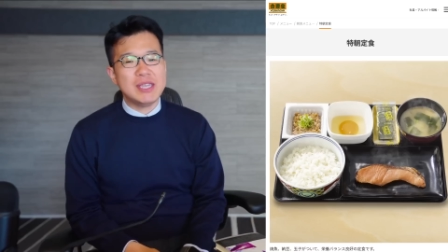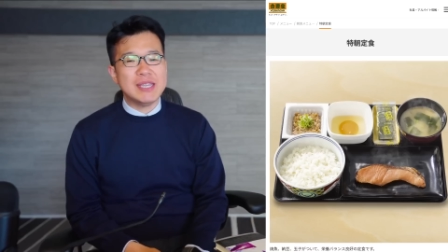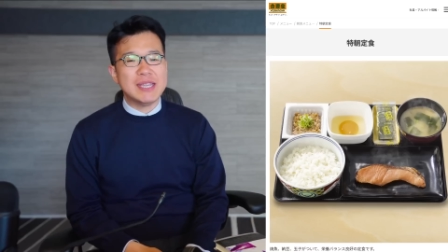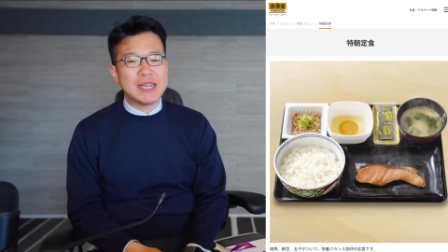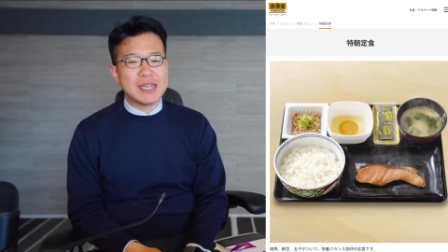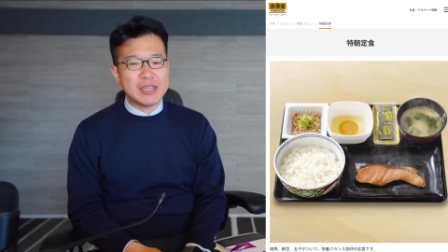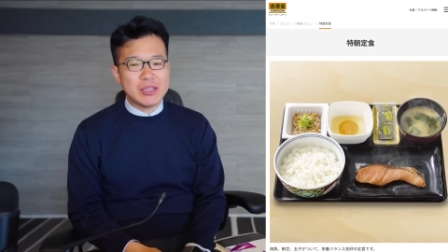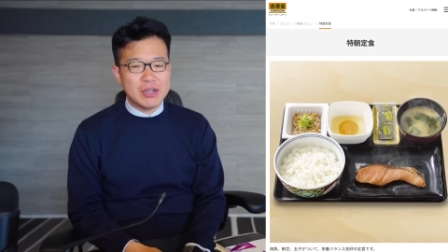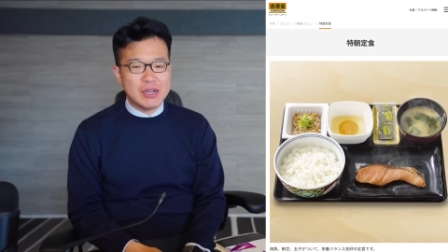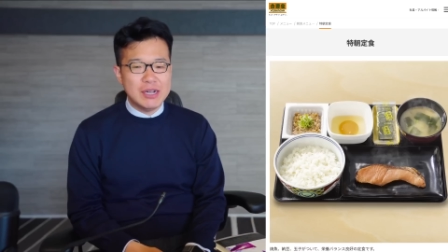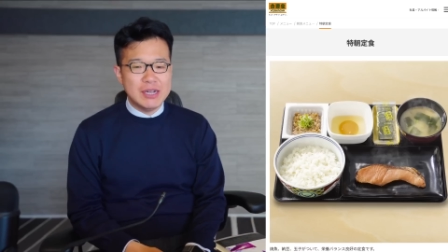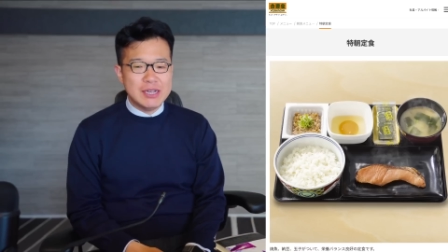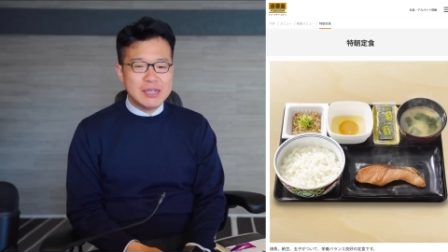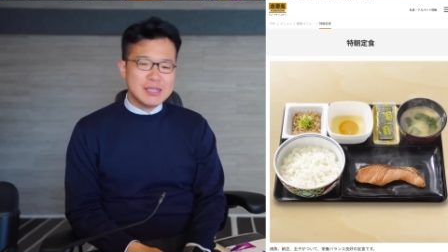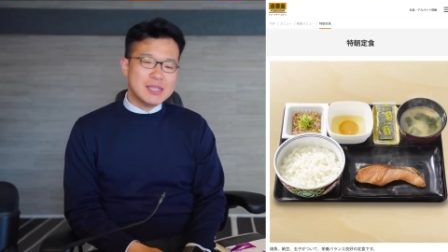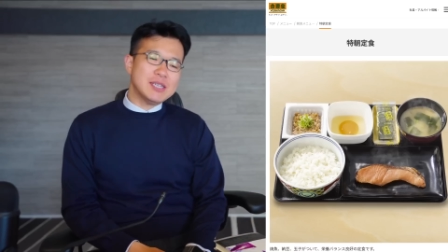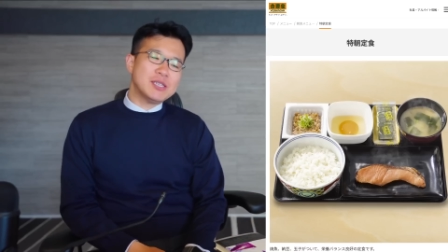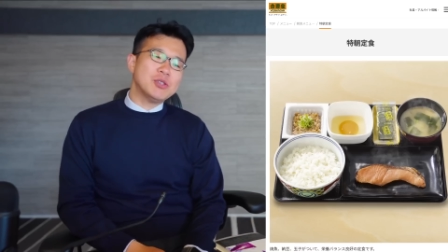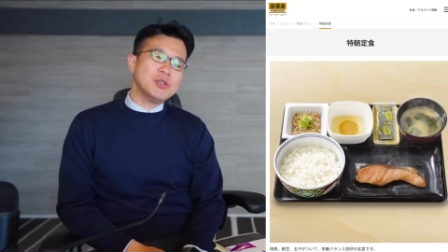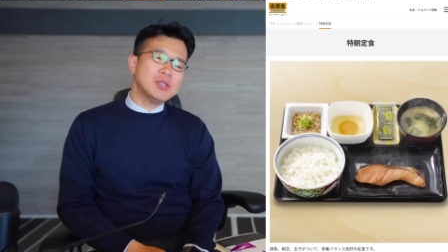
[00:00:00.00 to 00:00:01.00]
いんだけど、
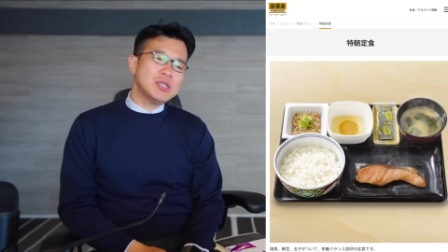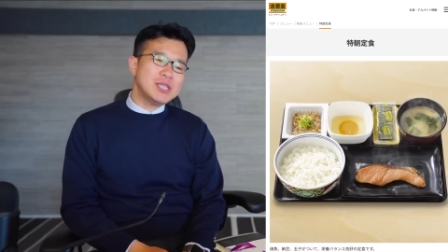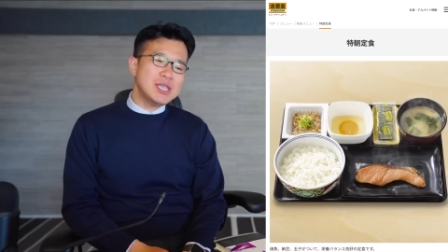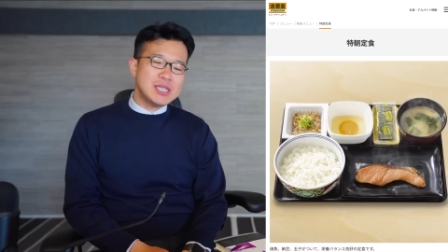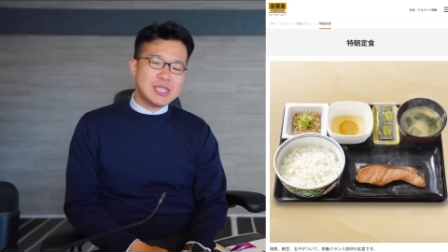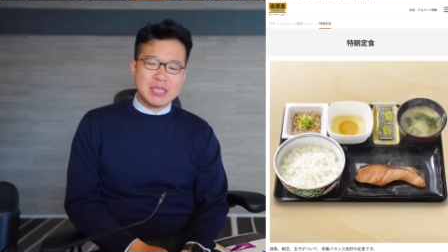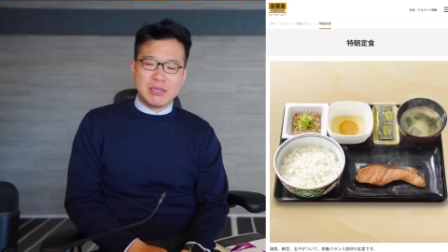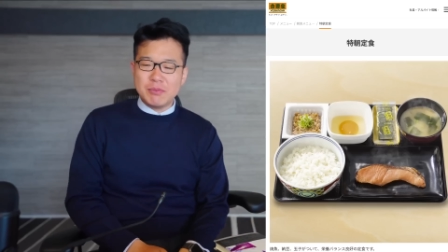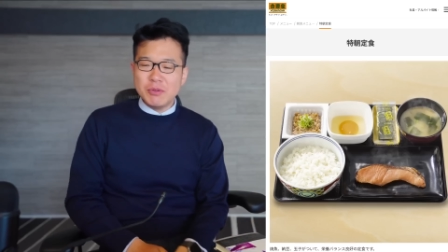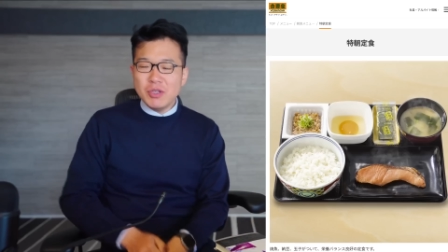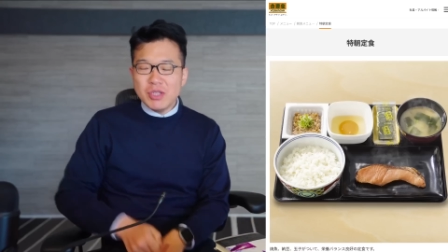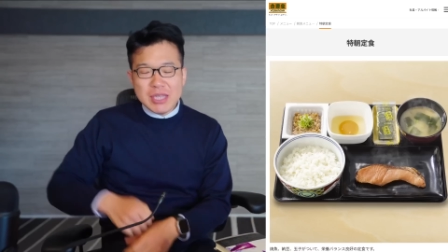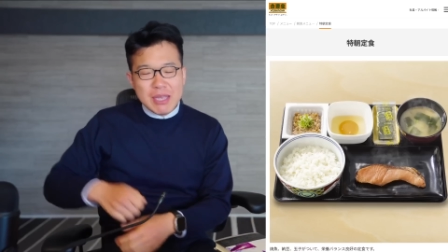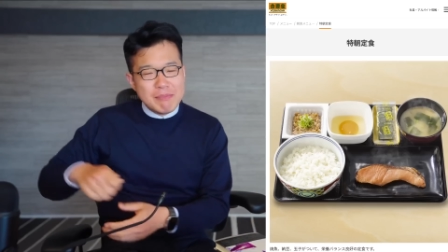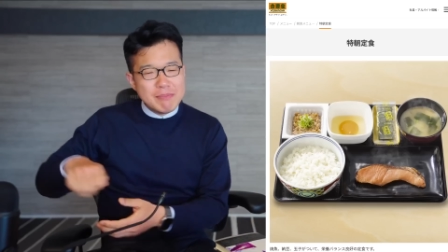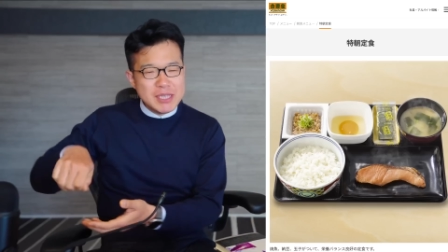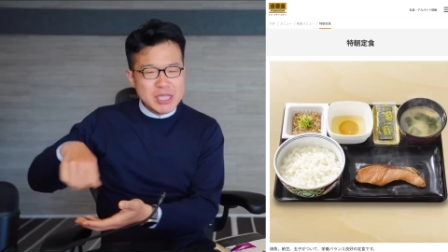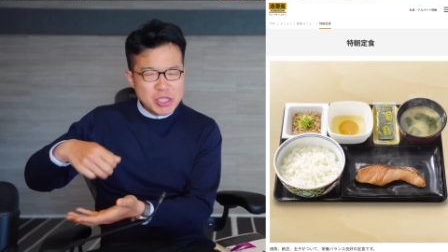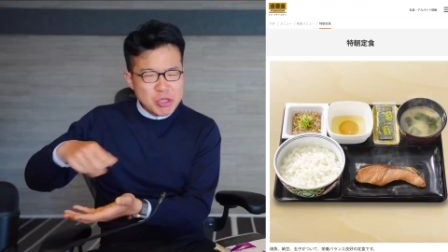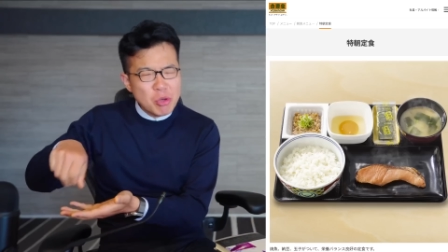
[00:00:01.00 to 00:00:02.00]
で、そして自分
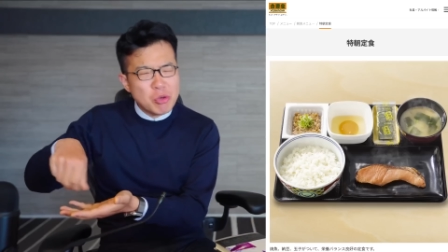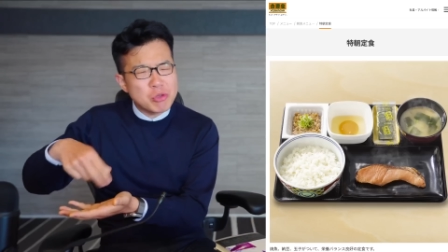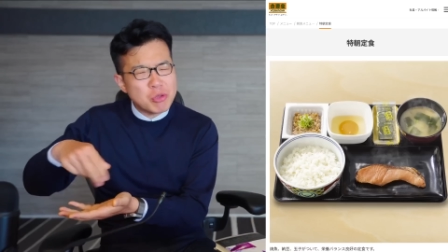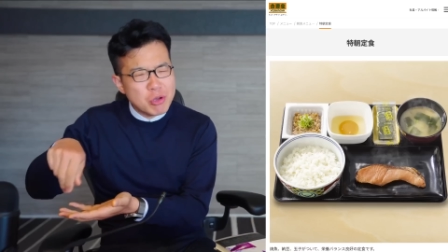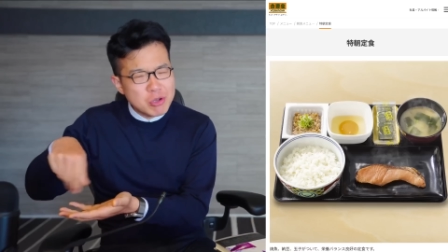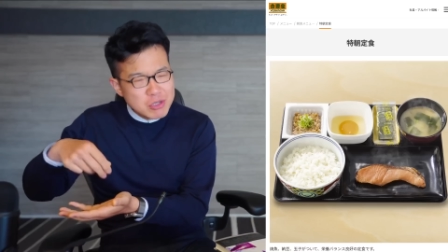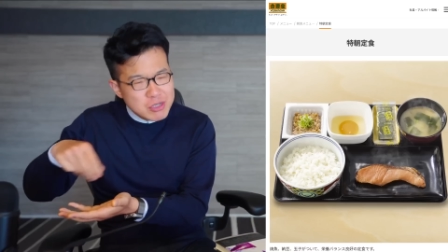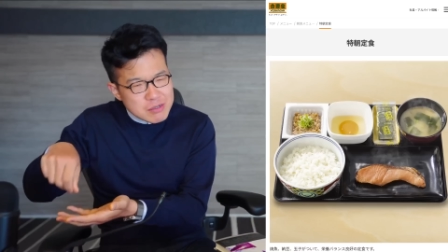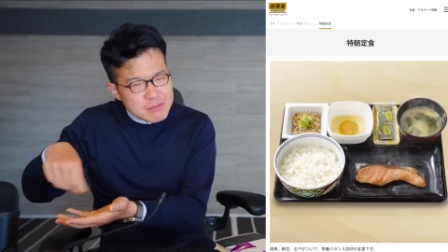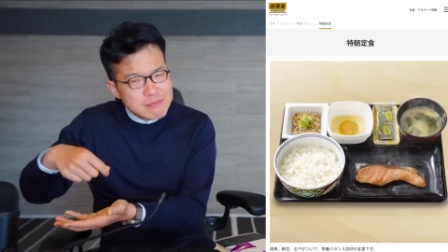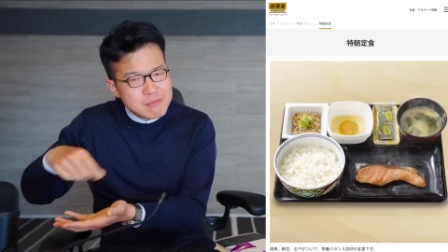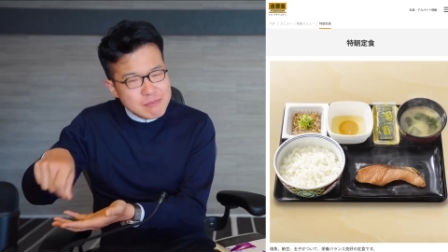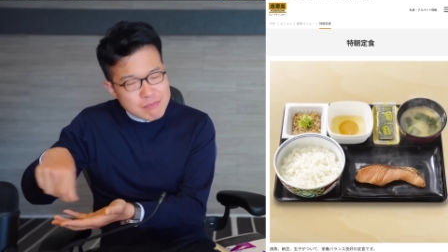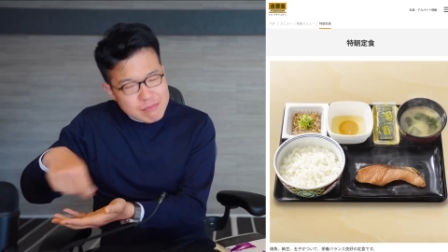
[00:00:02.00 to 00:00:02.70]
で味噌を溶く。